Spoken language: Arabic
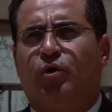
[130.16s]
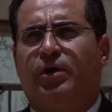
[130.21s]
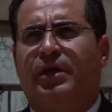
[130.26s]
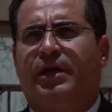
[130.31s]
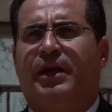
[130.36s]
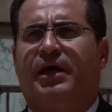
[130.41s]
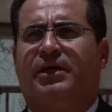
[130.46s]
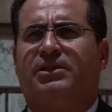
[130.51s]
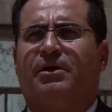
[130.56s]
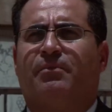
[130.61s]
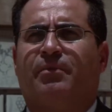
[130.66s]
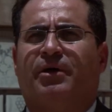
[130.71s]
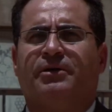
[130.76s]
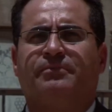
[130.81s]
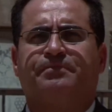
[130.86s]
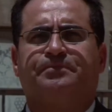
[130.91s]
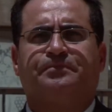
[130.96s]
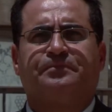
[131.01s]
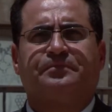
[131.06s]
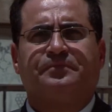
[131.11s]
لله طبعا
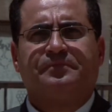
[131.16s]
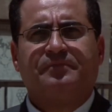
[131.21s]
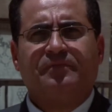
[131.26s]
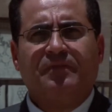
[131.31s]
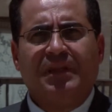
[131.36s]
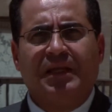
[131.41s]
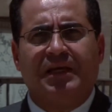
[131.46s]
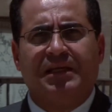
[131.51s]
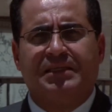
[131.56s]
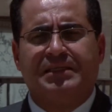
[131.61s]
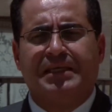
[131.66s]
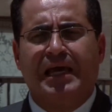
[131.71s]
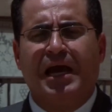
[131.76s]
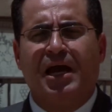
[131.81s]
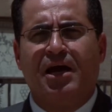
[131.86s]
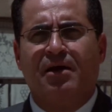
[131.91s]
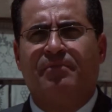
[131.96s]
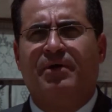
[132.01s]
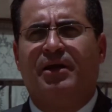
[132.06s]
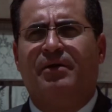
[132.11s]

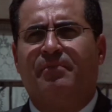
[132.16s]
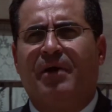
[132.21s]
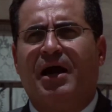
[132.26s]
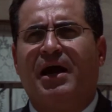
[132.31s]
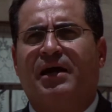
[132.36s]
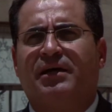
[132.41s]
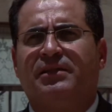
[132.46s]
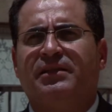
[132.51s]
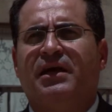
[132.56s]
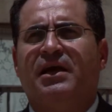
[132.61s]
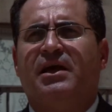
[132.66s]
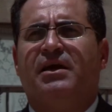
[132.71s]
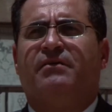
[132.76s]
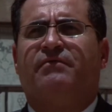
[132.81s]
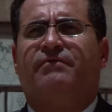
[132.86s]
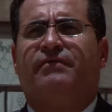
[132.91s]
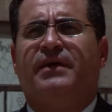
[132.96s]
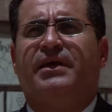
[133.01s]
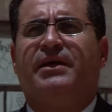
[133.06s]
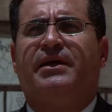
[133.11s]
ساهم المعهد
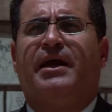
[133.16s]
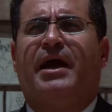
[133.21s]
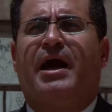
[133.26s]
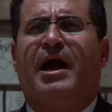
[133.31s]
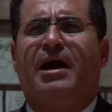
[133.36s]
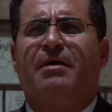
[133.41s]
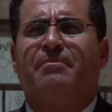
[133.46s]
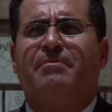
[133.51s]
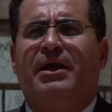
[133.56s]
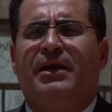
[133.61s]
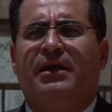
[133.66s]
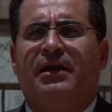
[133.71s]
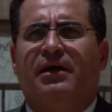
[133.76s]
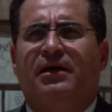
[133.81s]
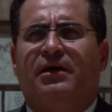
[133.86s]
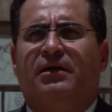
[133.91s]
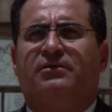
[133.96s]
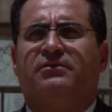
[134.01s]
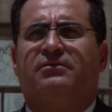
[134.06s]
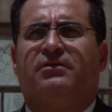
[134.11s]
في عمل
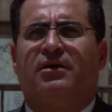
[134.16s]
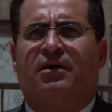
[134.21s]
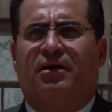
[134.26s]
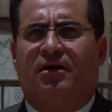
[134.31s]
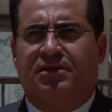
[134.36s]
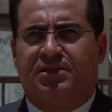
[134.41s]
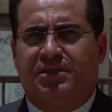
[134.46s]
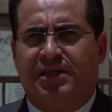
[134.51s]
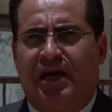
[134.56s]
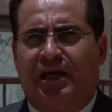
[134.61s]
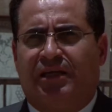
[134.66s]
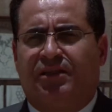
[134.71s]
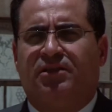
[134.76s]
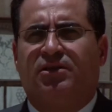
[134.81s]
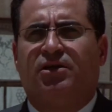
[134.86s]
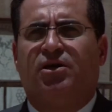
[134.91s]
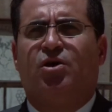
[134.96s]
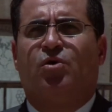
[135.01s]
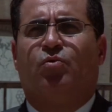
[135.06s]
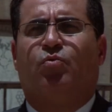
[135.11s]
دراسات
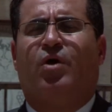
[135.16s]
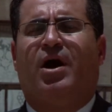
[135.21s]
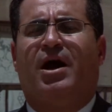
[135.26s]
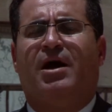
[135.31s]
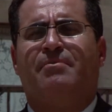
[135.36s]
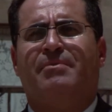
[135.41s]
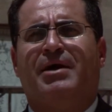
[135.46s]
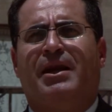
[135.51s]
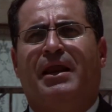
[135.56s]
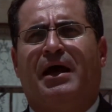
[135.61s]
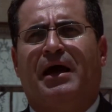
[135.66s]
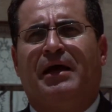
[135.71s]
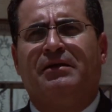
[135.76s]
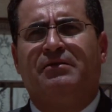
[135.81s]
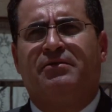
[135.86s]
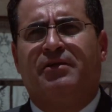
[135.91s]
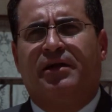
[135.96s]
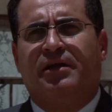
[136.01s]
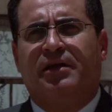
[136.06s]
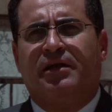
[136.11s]
وعمل
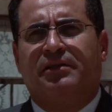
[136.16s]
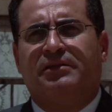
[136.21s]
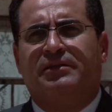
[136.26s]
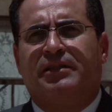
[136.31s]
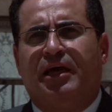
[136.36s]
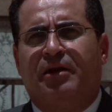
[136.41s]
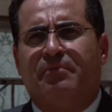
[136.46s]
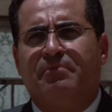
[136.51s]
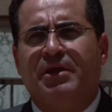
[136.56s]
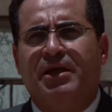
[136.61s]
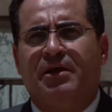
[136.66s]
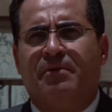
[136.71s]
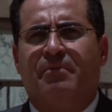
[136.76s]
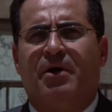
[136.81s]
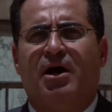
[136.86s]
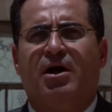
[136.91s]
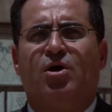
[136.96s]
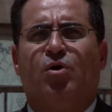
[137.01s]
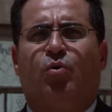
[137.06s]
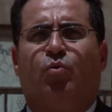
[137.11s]
أيضا ترميم
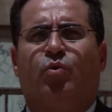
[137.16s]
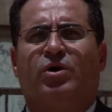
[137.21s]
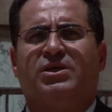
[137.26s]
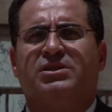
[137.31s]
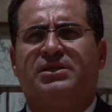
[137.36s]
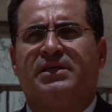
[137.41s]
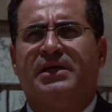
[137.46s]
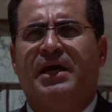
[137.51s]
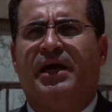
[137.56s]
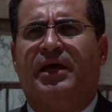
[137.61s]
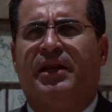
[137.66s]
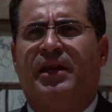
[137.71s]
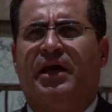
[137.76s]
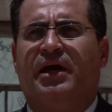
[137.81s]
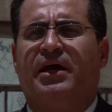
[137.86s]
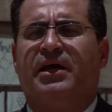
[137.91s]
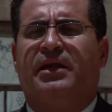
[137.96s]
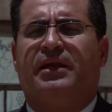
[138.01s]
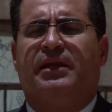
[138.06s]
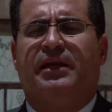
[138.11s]
وصيانة
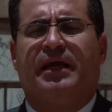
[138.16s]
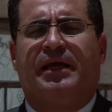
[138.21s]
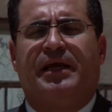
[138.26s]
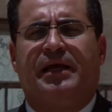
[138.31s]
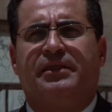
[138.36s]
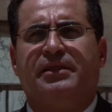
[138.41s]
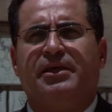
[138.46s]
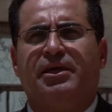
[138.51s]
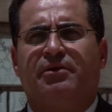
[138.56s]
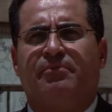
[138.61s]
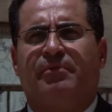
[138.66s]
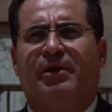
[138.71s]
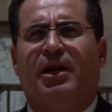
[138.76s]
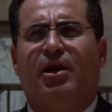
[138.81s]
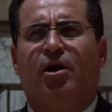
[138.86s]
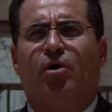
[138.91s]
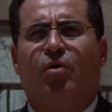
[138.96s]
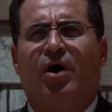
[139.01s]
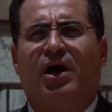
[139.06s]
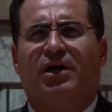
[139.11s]
لكثير من
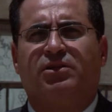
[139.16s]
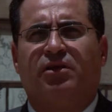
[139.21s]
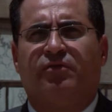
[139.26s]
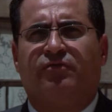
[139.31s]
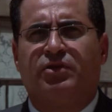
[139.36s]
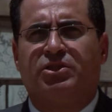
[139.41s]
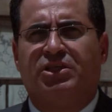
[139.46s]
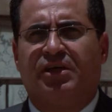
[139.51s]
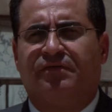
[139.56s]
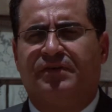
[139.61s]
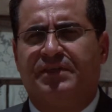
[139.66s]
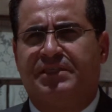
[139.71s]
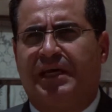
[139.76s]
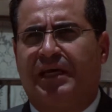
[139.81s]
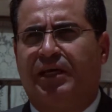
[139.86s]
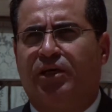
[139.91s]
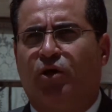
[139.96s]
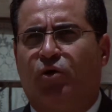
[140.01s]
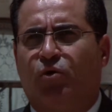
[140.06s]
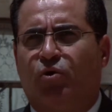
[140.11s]
اللوحات
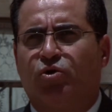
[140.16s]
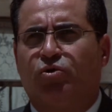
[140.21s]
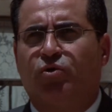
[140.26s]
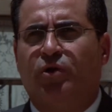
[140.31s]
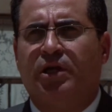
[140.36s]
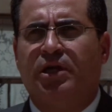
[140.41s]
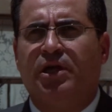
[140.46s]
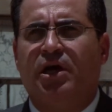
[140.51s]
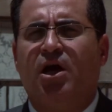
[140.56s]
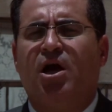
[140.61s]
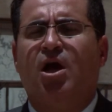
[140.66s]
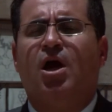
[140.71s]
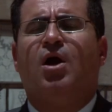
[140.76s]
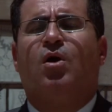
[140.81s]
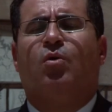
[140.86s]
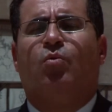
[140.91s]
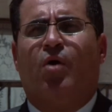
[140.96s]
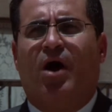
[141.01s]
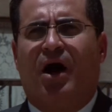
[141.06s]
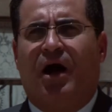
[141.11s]
الفسيفسائية الأردنية
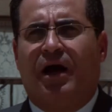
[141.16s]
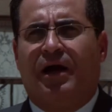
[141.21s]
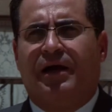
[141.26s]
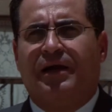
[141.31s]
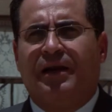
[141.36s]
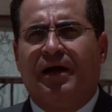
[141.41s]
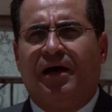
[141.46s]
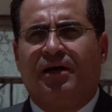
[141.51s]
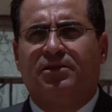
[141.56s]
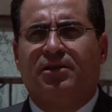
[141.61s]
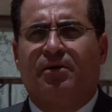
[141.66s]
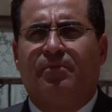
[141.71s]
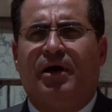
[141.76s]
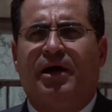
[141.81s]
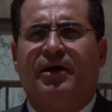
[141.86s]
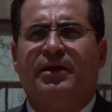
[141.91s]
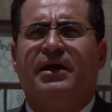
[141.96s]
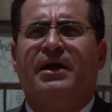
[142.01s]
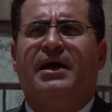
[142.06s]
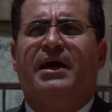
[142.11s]
وآخرها
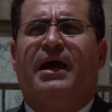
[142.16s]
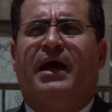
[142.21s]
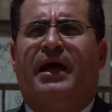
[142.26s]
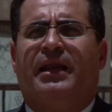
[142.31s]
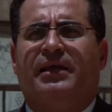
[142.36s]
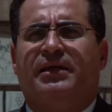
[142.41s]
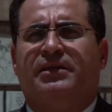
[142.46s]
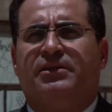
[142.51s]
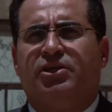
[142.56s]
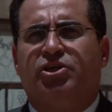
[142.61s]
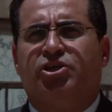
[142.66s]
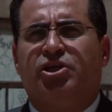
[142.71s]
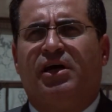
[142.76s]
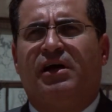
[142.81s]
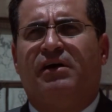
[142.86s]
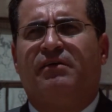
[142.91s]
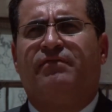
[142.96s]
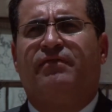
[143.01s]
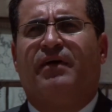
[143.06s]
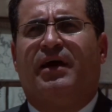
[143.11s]
طبعا
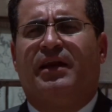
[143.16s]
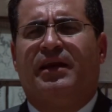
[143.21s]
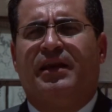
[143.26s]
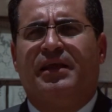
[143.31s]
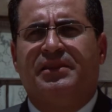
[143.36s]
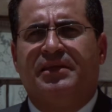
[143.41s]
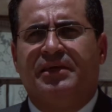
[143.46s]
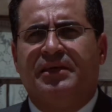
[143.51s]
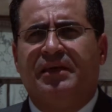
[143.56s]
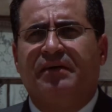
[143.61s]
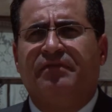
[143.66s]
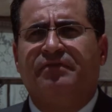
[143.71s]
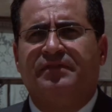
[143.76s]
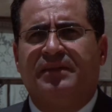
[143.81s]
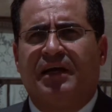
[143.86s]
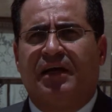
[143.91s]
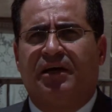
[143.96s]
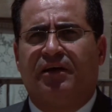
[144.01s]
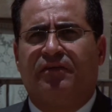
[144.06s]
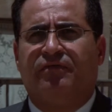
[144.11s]
الاكتشاف الذي
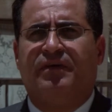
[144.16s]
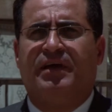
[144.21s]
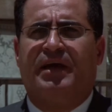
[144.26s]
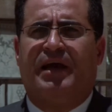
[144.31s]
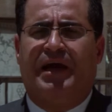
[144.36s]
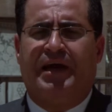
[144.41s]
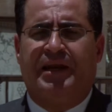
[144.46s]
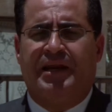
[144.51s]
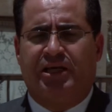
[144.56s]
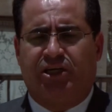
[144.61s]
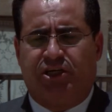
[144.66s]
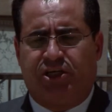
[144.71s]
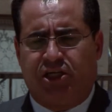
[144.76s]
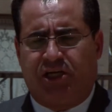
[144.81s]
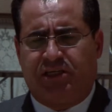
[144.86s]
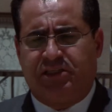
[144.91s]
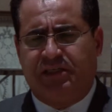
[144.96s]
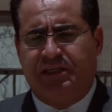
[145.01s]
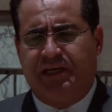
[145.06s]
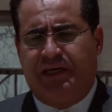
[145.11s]
نفتخر فيه أنا
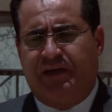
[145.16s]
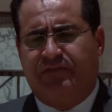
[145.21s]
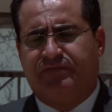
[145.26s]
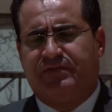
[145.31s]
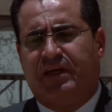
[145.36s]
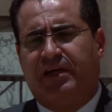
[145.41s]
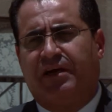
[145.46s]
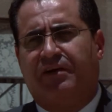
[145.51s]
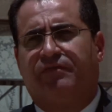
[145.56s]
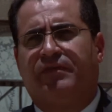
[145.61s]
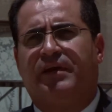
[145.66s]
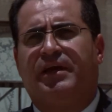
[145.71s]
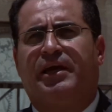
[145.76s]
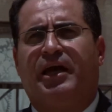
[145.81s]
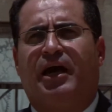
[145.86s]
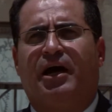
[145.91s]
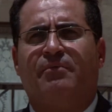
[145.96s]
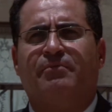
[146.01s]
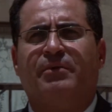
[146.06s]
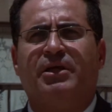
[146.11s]
شخصيا أفتخر فيه
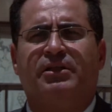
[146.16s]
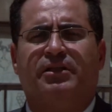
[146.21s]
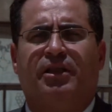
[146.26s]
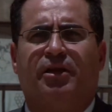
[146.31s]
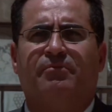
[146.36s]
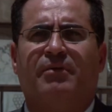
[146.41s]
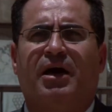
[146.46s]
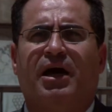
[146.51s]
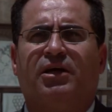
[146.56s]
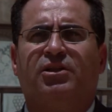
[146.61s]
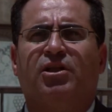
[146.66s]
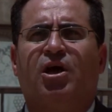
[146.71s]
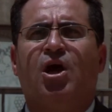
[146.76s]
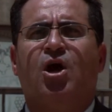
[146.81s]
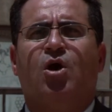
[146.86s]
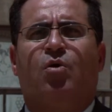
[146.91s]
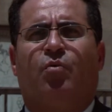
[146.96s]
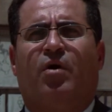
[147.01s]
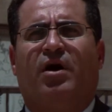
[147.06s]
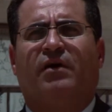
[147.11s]
كعميد للمعهد
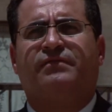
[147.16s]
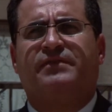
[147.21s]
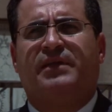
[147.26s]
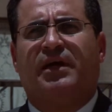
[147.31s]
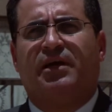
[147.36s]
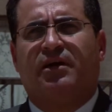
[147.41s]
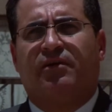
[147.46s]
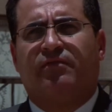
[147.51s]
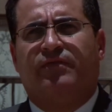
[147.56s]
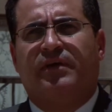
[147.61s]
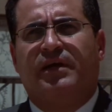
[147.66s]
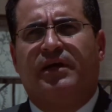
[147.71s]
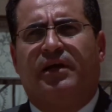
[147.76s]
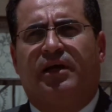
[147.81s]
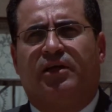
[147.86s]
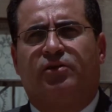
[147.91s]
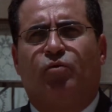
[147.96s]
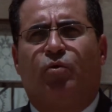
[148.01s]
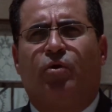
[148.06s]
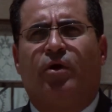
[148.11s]
وأفتخر فيه
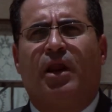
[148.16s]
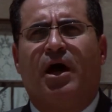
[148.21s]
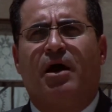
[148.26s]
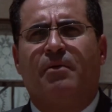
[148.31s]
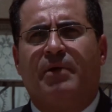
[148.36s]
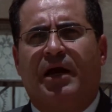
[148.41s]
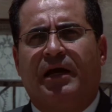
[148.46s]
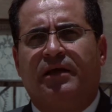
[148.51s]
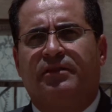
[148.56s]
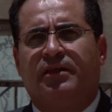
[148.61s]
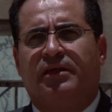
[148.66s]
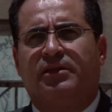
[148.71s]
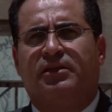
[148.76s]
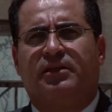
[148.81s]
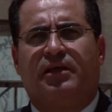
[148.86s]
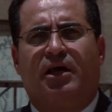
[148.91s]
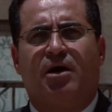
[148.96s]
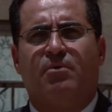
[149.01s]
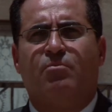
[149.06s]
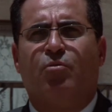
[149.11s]
كطلاب أيضا
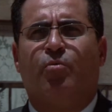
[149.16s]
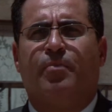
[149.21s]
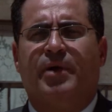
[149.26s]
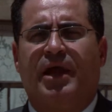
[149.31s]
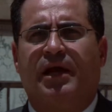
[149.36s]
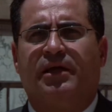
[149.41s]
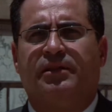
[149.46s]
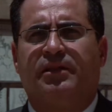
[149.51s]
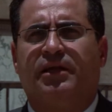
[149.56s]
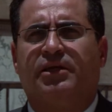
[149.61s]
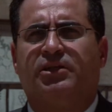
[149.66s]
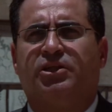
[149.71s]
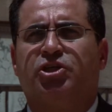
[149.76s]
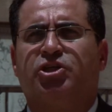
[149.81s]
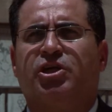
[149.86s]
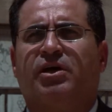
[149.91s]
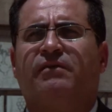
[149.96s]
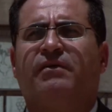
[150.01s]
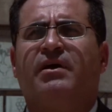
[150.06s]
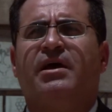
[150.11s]
قاموا بهذا
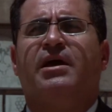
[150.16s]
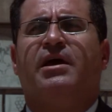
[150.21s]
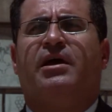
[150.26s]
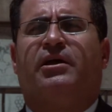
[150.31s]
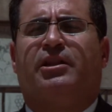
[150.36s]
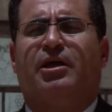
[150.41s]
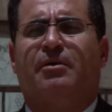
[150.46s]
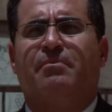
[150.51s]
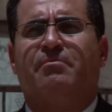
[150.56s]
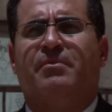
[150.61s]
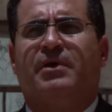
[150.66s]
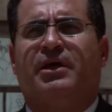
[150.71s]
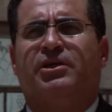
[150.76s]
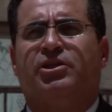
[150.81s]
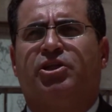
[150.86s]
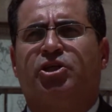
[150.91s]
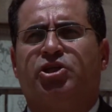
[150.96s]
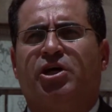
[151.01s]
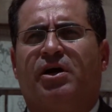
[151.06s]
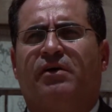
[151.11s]
الاكتشاف تم
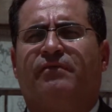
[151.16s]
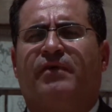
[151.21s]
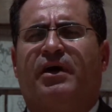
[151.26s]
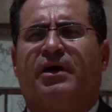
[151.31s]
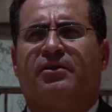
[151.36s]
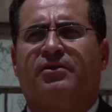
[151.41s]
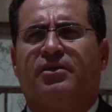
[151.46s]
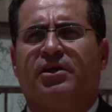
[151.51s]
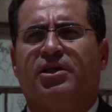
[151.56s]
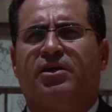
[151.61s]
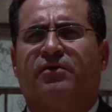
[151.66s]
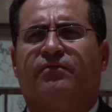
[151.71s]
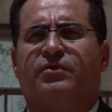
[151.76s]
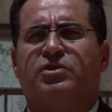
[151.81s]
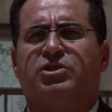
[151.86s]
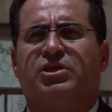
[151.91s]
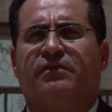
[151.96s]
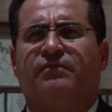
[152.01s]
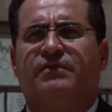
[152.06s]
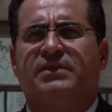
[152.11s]
اكتشاف أرضية
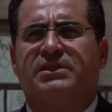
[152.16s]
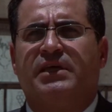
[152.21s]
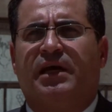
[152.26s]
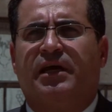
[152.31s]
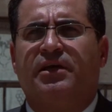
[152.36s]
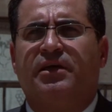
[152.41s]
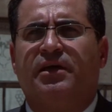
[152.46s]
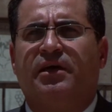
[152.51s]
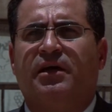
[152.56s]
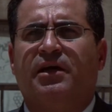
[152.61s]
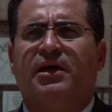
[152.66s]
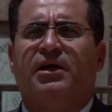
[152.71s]
فسيفسائية